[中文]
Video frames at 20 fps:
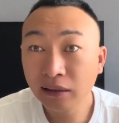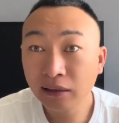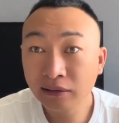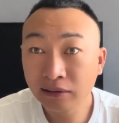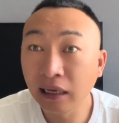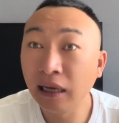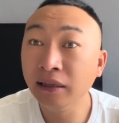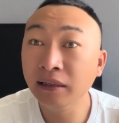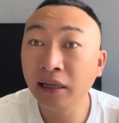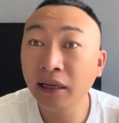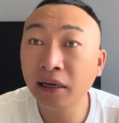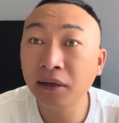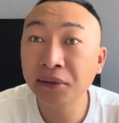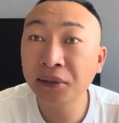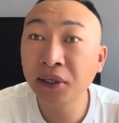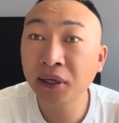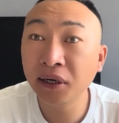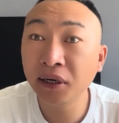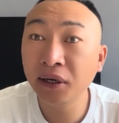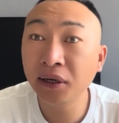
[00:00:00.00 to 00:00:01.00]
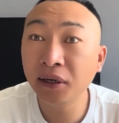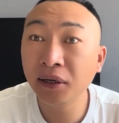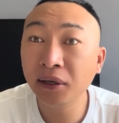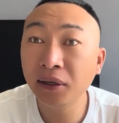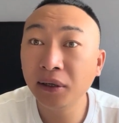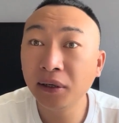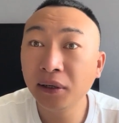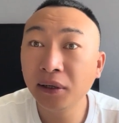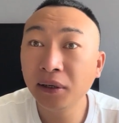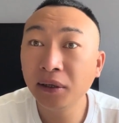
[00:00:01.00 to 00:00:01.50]
咱那个事
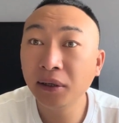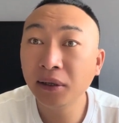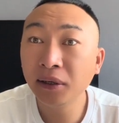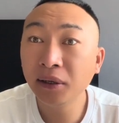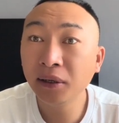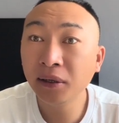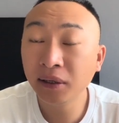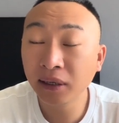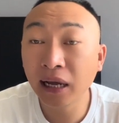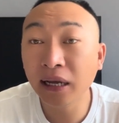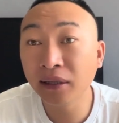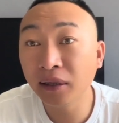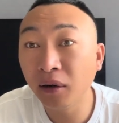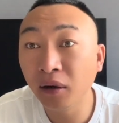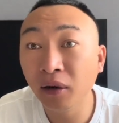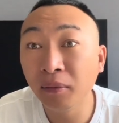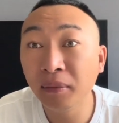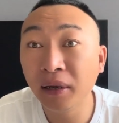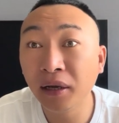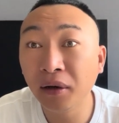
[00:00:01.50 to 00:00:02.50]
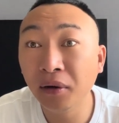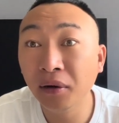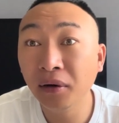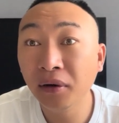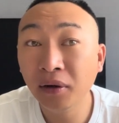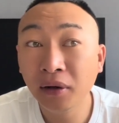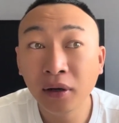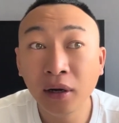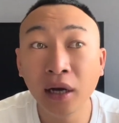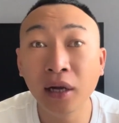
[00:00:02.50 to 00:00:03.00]
儿，拉倒了没有
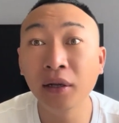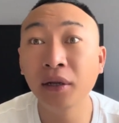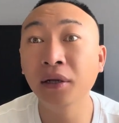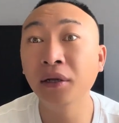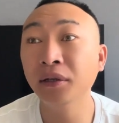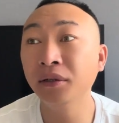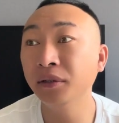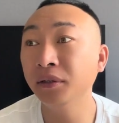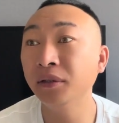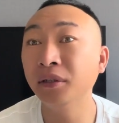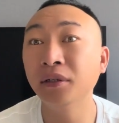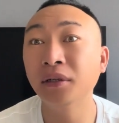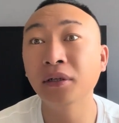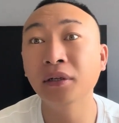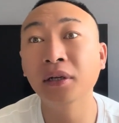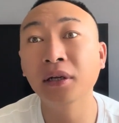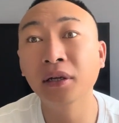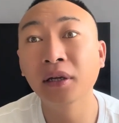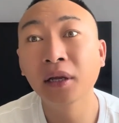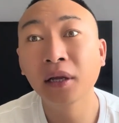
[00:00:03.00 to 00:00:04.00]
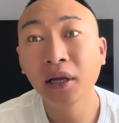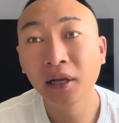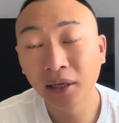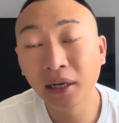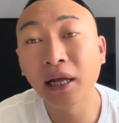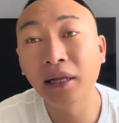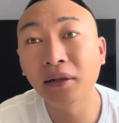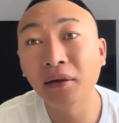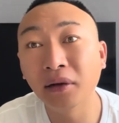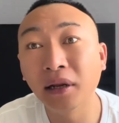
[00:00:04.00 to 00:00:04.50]
啊？这这这
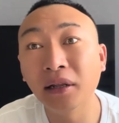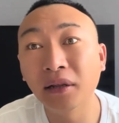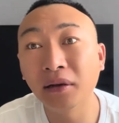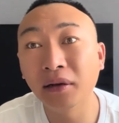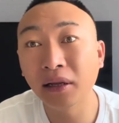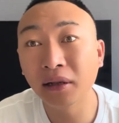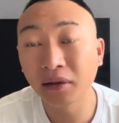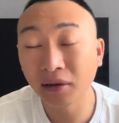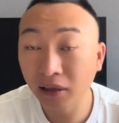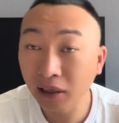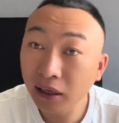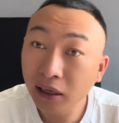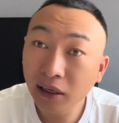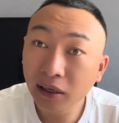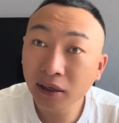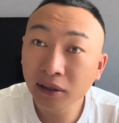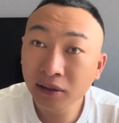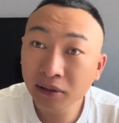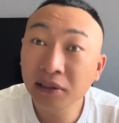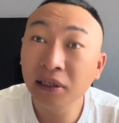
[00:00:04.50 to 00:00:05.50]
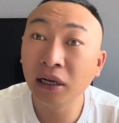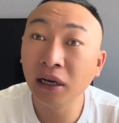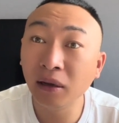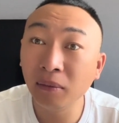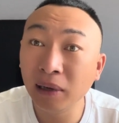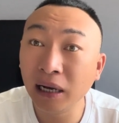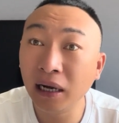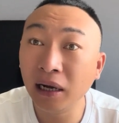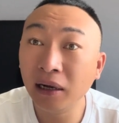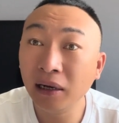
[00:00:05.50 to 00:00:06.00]
拉倒拉倒拉倒了，行了
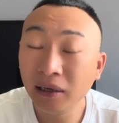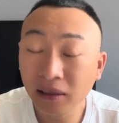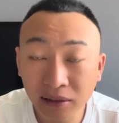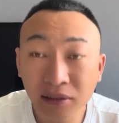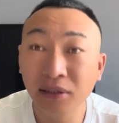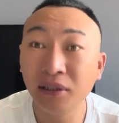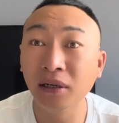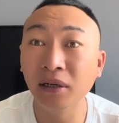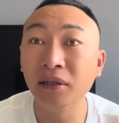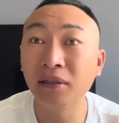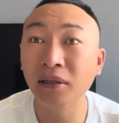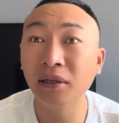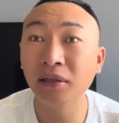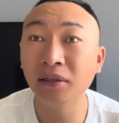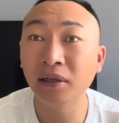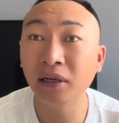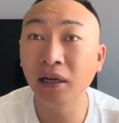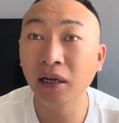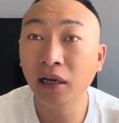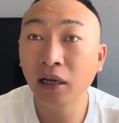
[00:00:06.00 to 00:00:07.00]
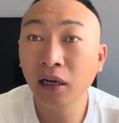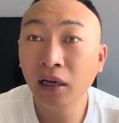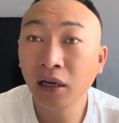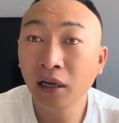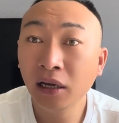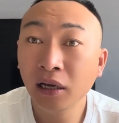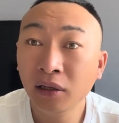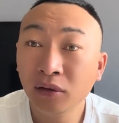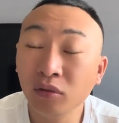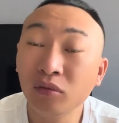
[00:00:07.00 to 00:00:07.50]
吧？行了行了行了，
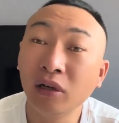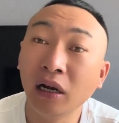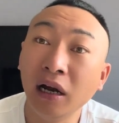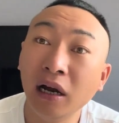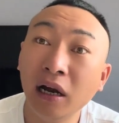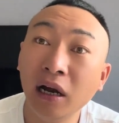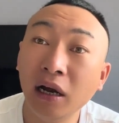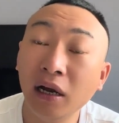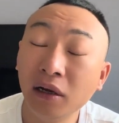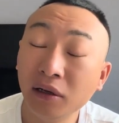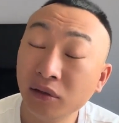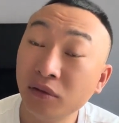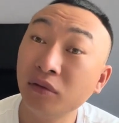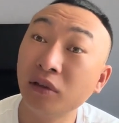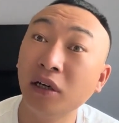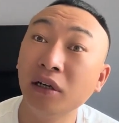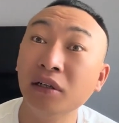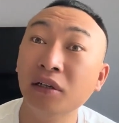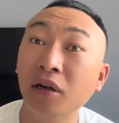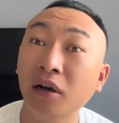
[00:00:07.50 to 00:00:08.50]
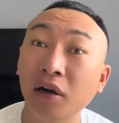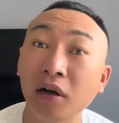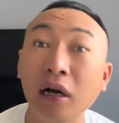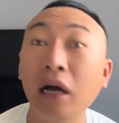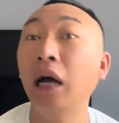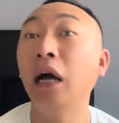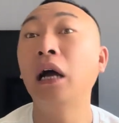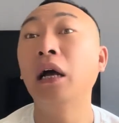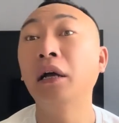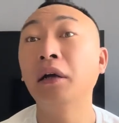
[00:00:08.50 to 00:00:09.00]
杜成啊，杜成一瞅
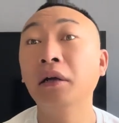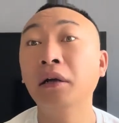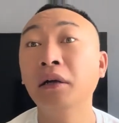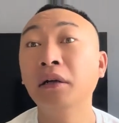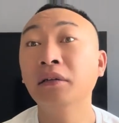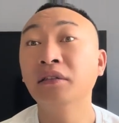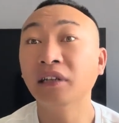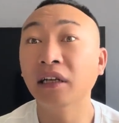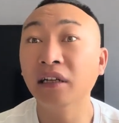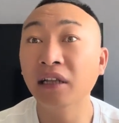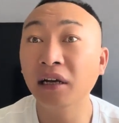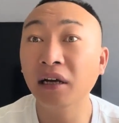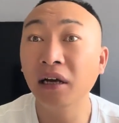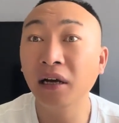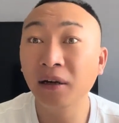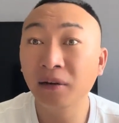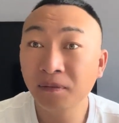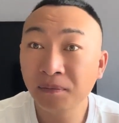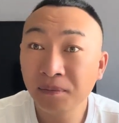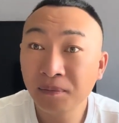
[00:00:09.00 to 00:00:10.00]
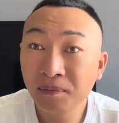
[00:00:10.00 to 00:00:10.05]
啊，咋大哥？